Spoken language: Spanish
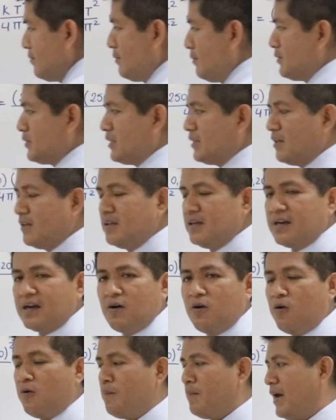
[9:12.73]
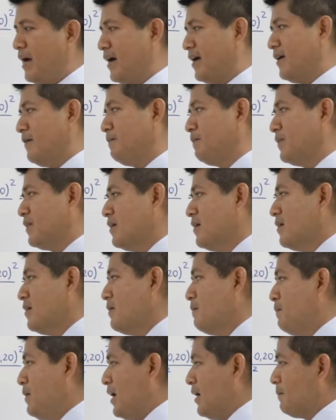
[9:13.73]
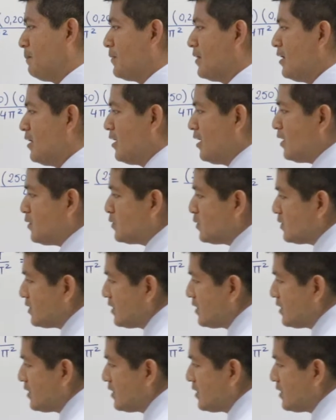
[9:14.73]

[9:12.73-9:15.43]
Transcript: Vamos a tener omega. Bien, eso